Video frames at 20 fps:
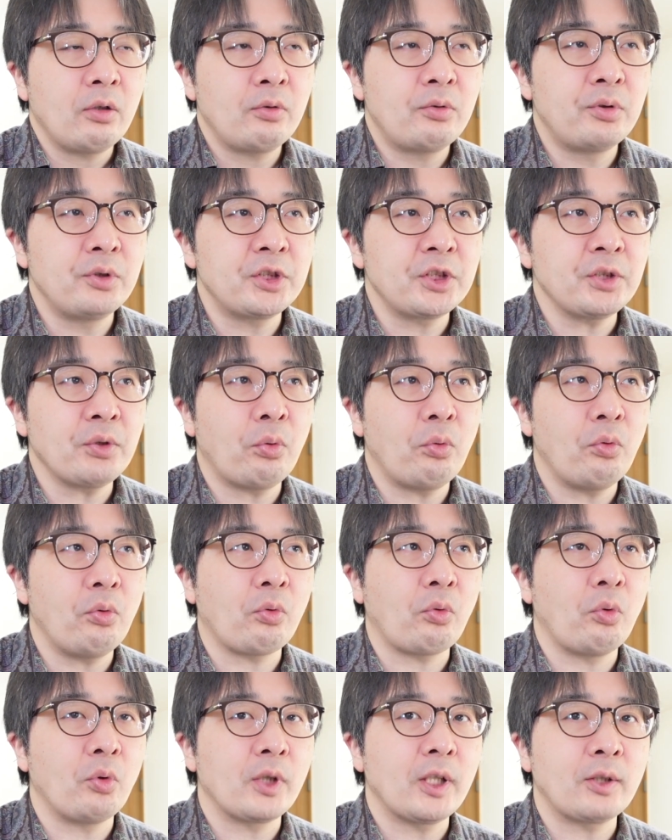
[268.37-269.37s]
9時
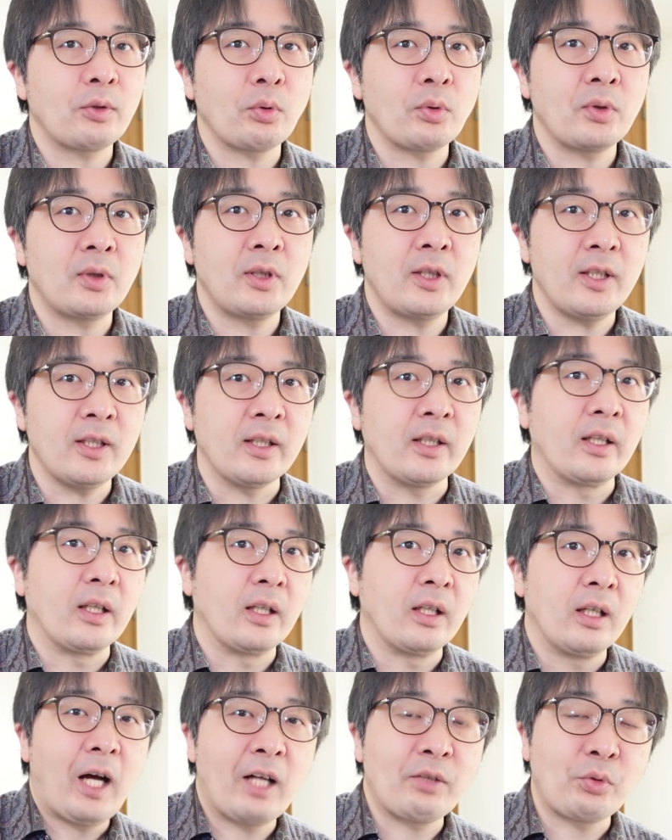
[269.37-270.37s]
方向で撮っ
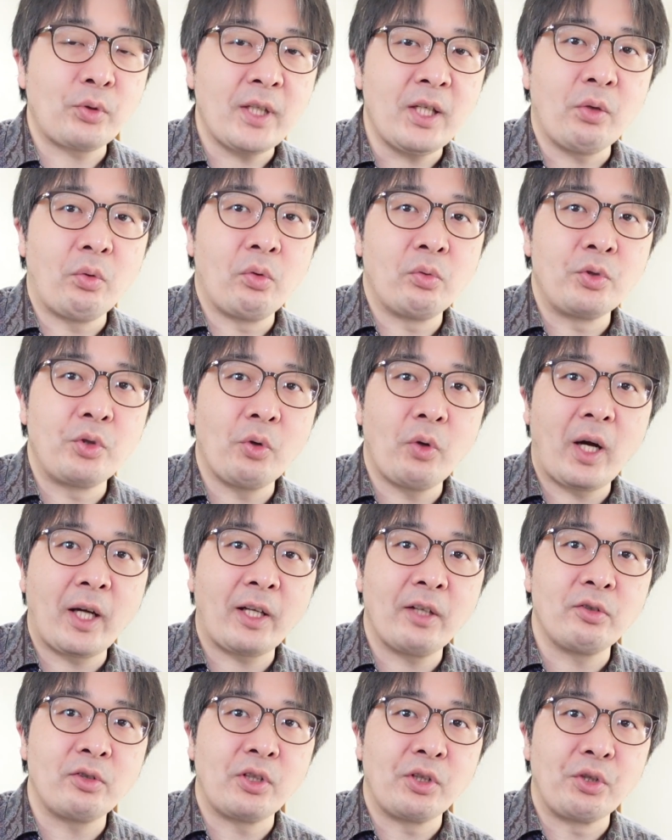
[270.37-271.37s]
て後で音量を
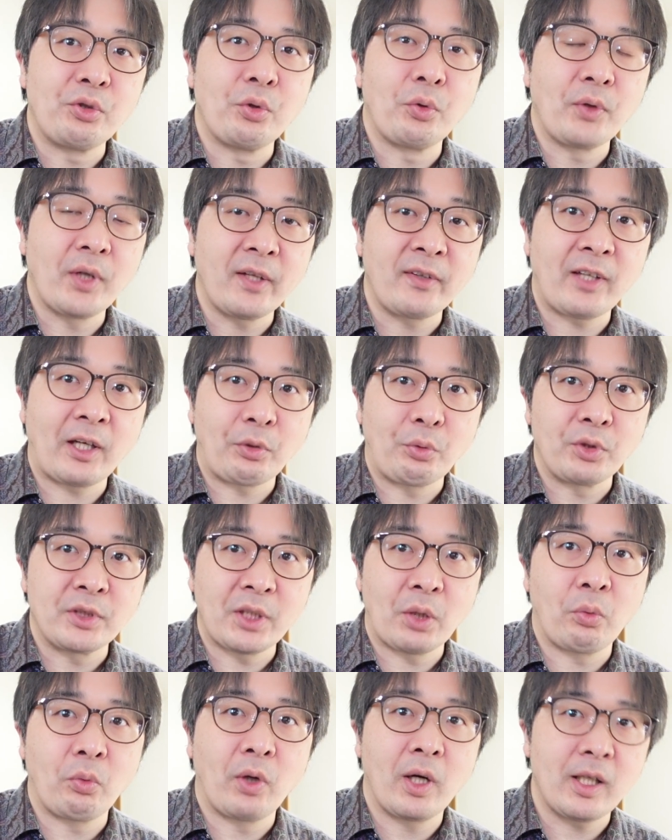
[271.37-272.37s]
上げるっていうような作業し
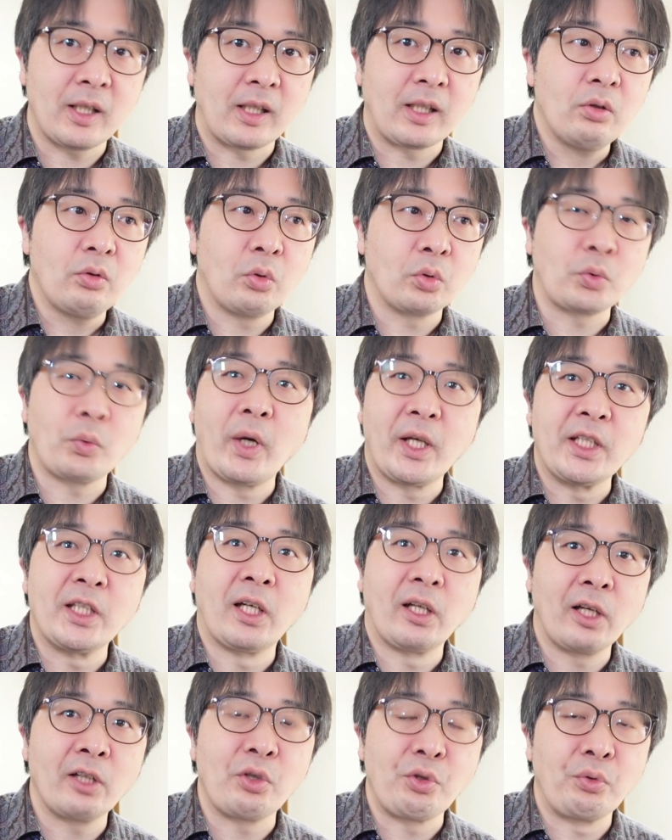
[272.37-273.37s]
た方が音はいい
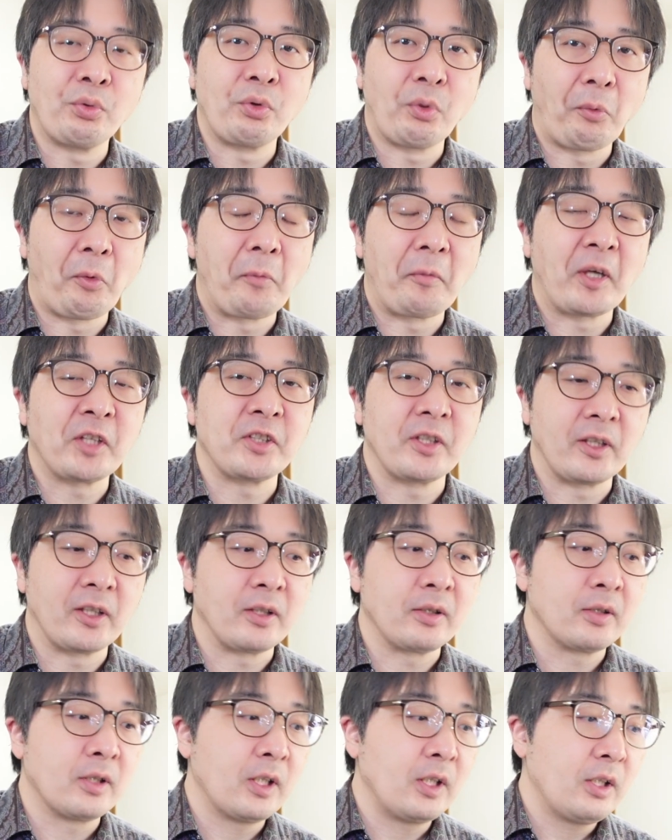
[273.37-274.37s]
かなというふうに思いました
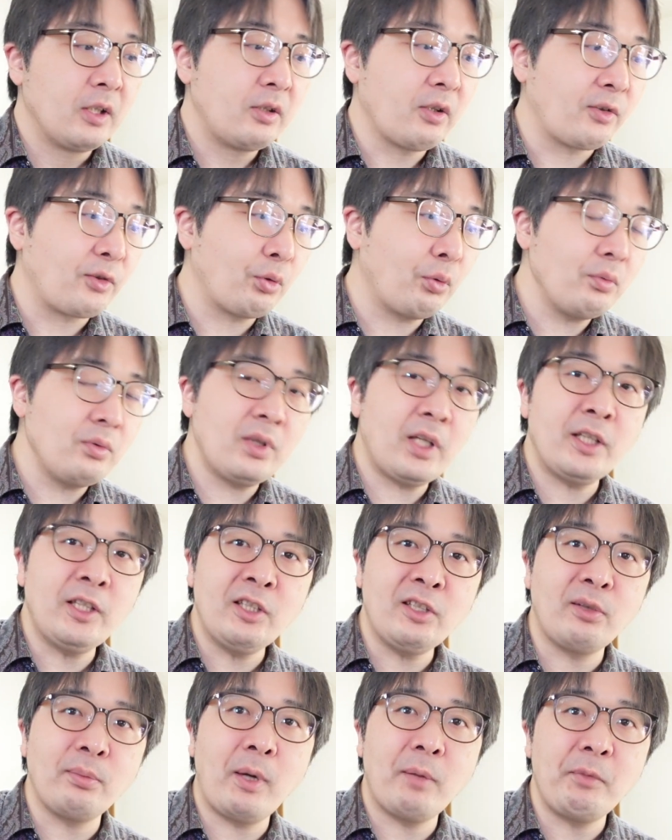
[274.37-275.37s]
ねだからそんな
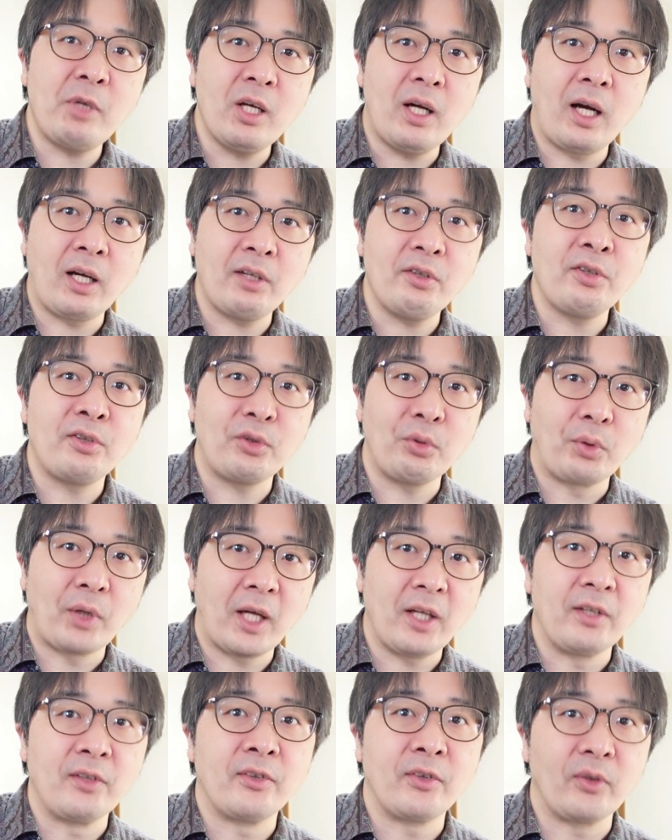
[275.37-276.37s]
につまみは上げる必要
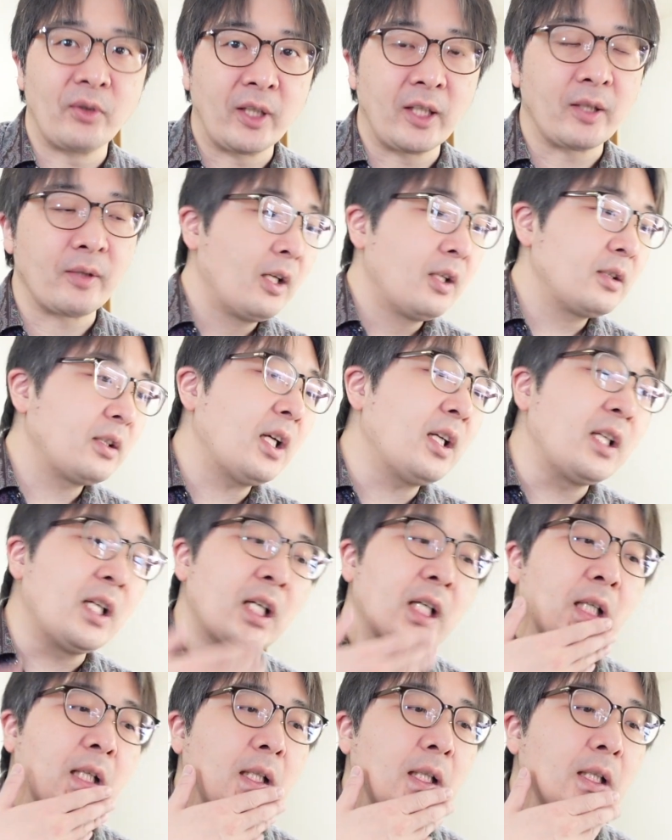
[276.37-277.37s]
ないですねた
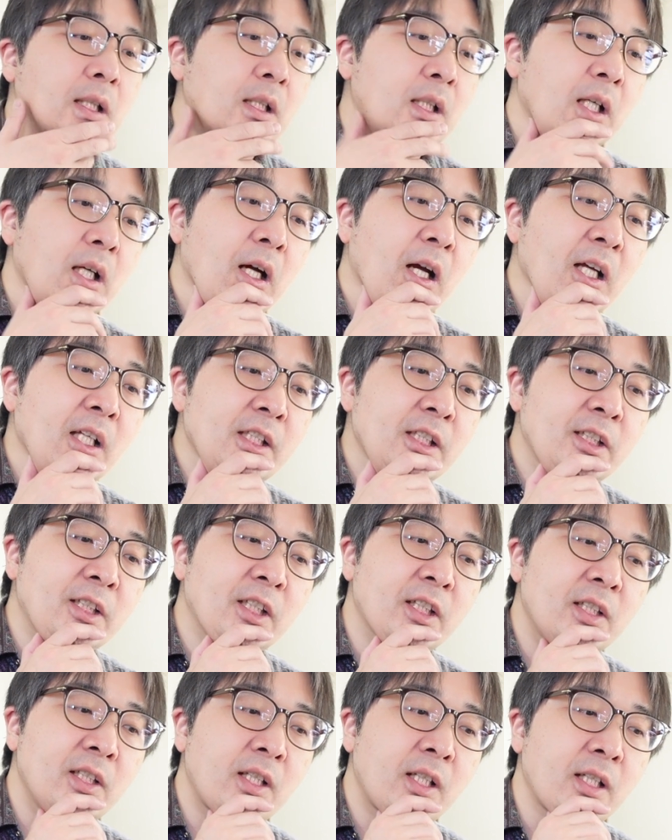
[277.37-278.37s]
だ配
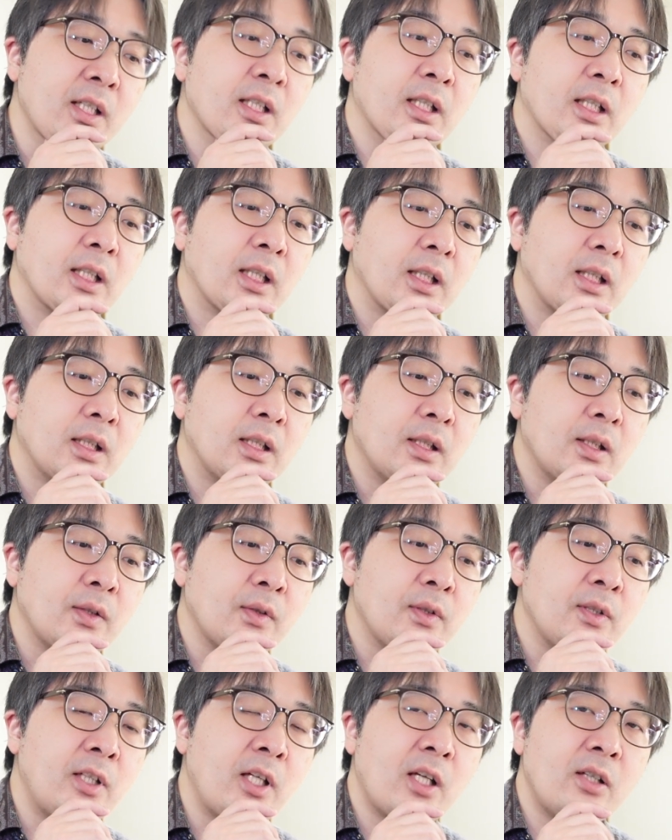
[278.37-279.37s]
信で
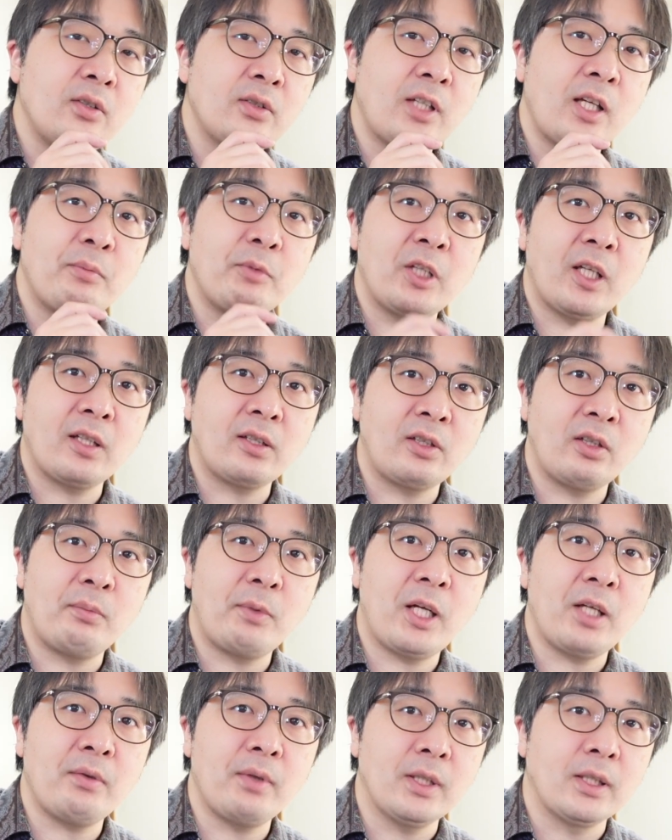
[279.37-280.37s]
リアルタイムでやってる
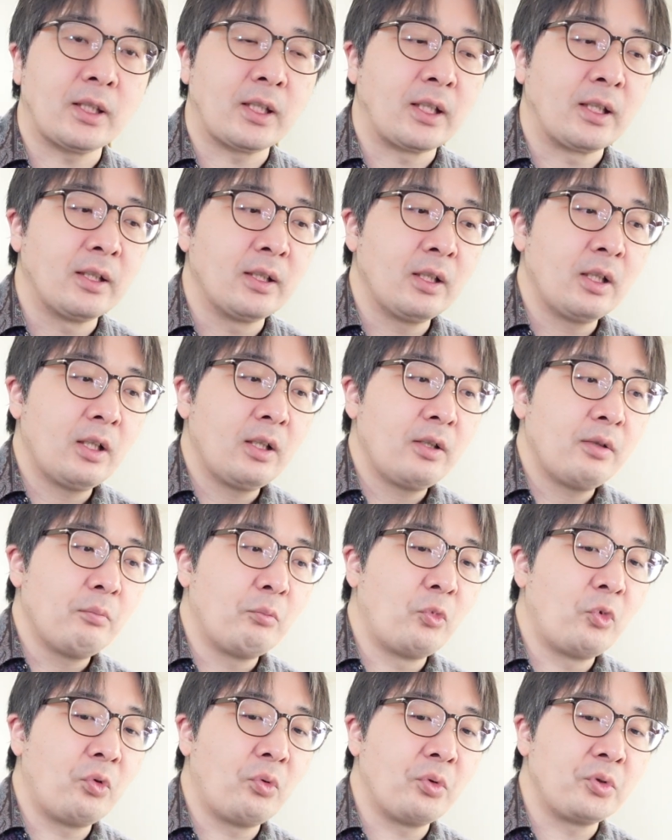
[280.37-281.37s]
場合は
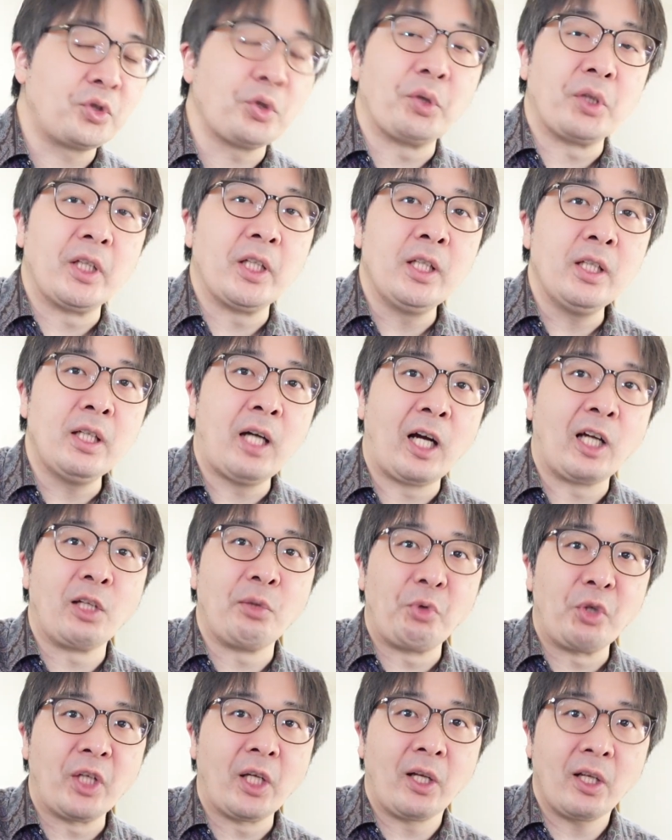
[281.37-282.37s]
もうちょい上げ
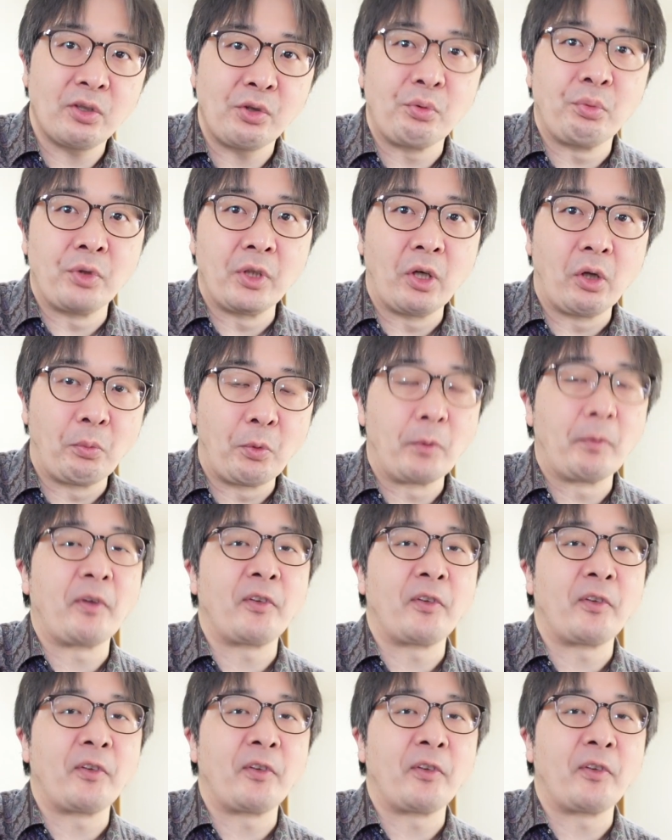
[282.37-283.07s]
てもいいかなというふうに思いま